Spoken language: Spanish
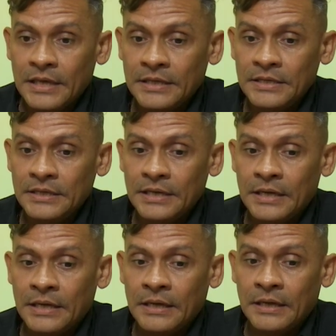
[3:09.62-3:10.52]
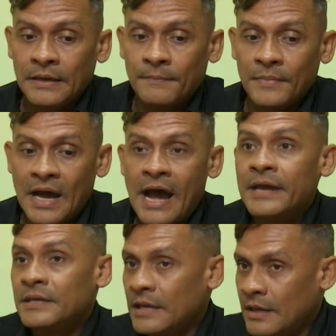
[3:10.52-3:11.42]
Y eh,
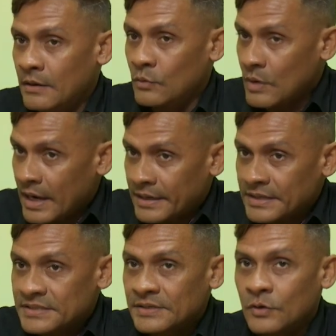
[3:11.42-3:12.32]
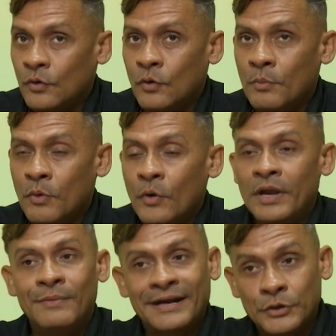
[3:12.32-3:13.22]
hay lugares como
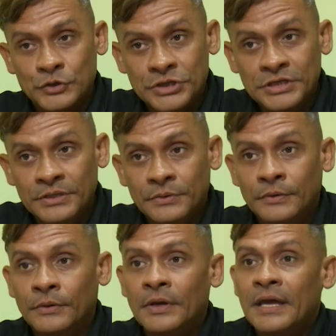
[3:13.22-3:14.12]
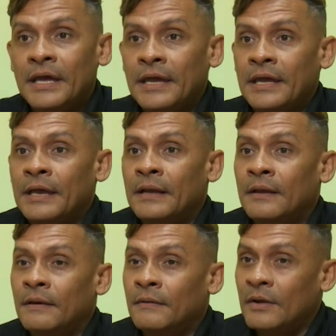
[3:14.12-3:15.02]
el Barrio Chino,
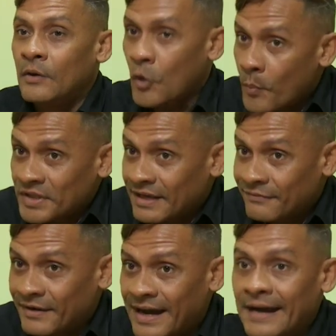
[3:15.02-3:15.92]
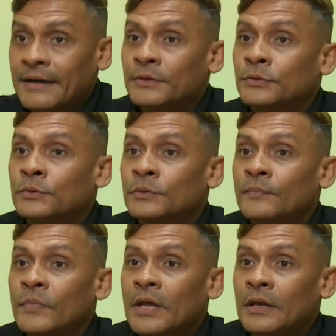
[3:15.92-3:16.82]
el, Hospital
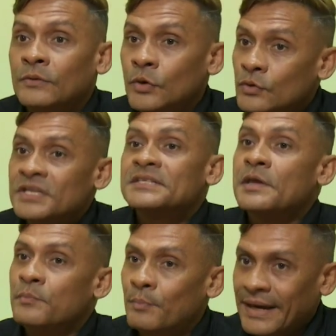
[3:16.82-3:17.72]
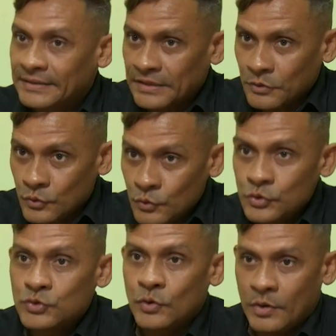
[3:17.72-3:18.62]
Fajardo, donde se imparten
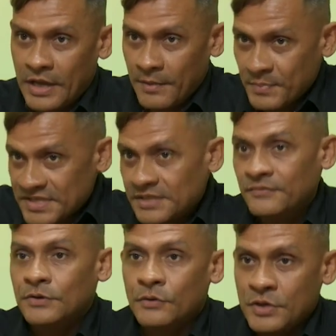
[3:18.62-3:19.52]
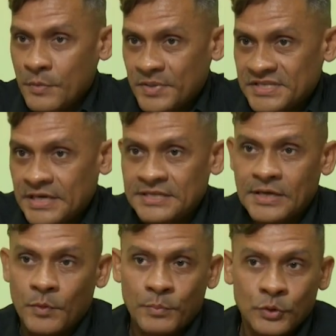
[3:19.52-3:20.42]
cursos específicos y
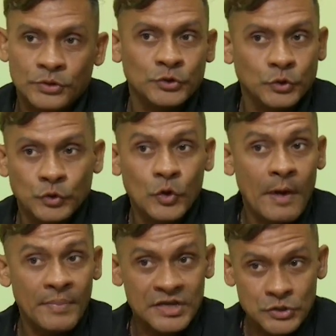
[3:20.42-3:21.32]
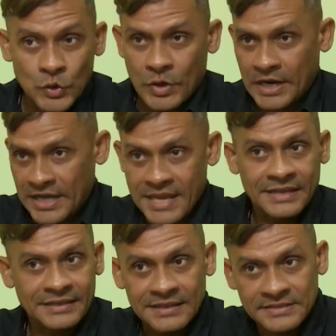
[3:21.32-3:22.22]
especializados. Por lo tanto, toda persona que
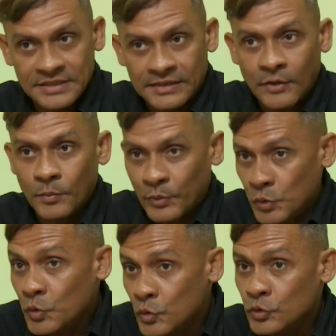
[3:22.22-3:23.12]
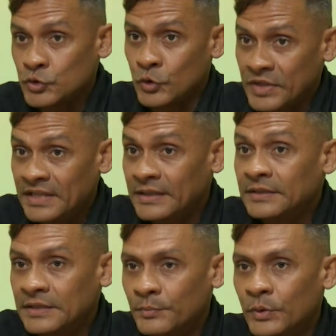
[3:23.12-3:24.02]
haya transitado por un curso de este
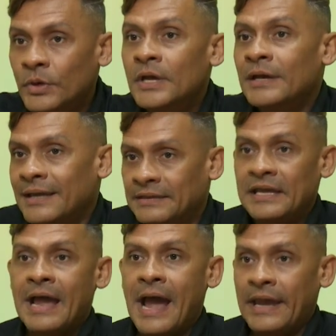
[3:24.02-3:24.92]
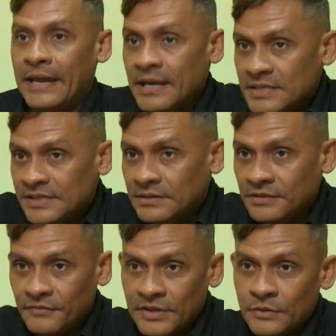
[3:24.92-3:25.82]
tipo, que tenga el
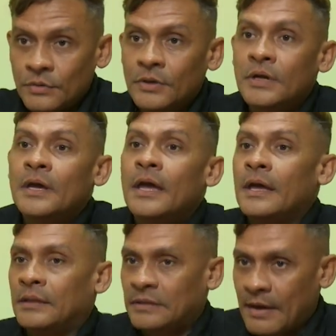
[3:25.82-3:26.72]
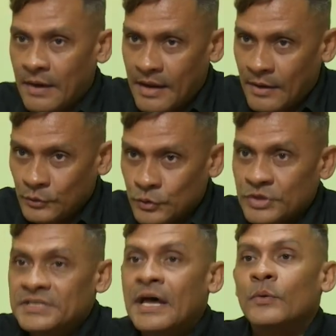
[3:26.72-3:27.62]
certificado, está
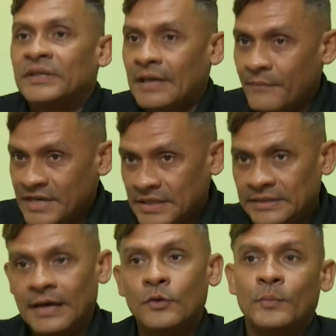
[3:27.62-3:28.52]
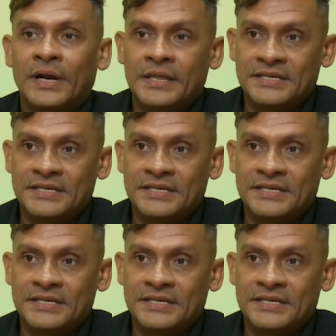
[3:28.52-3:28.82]
autorizado, está habilitado para